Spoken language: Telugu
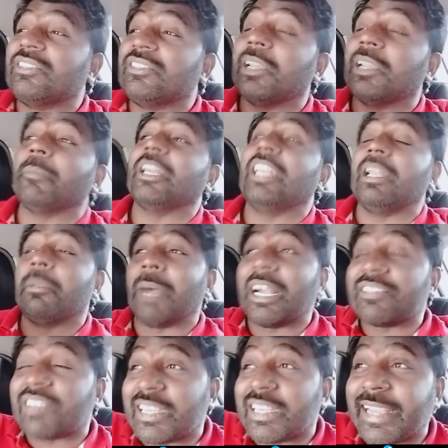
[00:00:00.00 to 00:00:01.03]
మాజీ ఎమ్మెల్యే
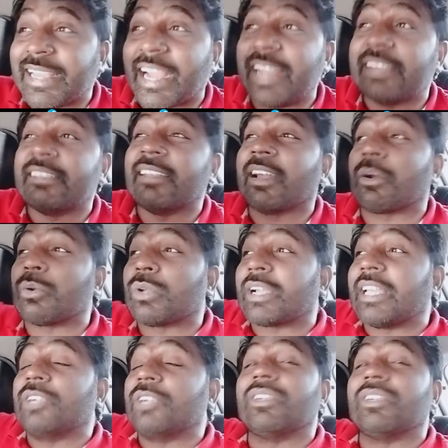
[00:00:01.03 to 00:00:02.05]
మాచర్ల డెకా ఇటు నా
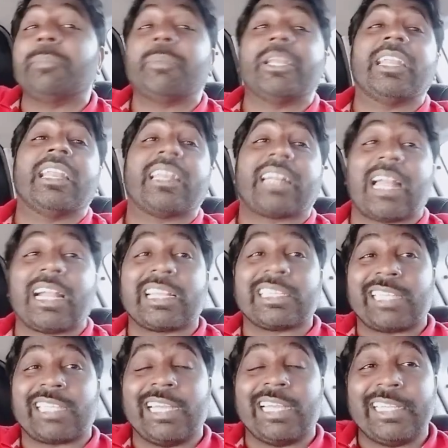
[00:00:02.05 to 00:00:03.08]
కొడుకైనటువంటి పిన్నెల
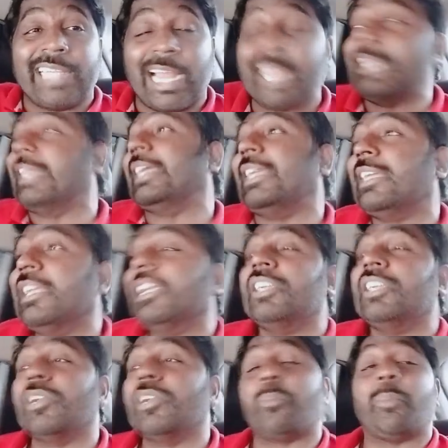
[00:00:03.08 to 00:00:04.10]
రామకృష్ణారెడ్డి గారిని
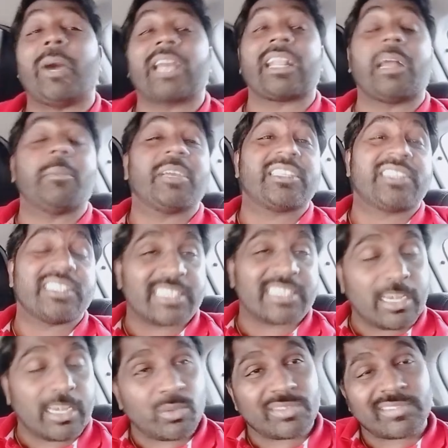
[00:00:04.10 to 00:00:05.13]
ఇడు
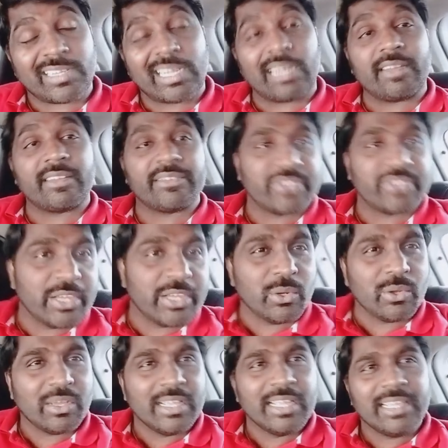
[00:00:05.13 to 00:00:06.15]
పరామర్శించడానికి వస్తున్నాడు
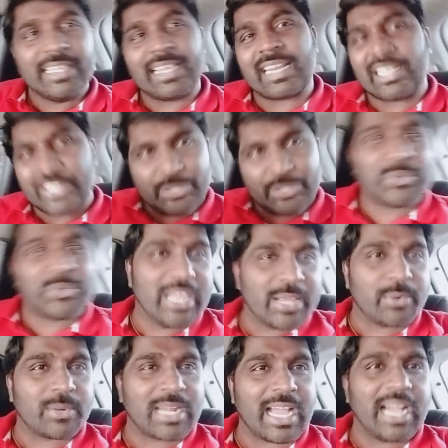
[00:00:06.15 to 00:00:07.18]
జైల్లో ఎరా
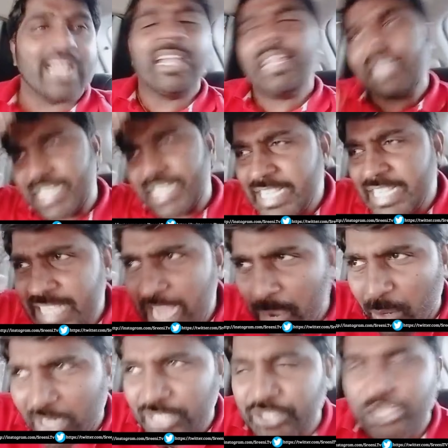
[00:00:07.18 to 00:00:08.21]
సిగ్గులేనుడా
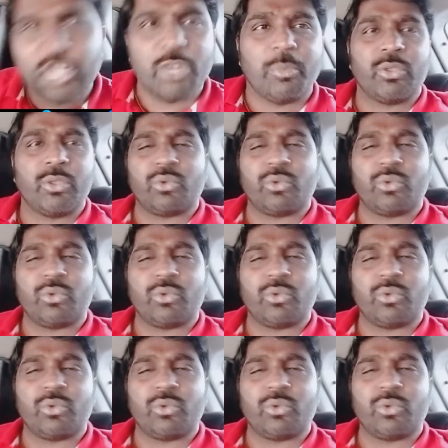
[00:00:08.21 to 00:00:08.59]
నీదే ఒక జైలు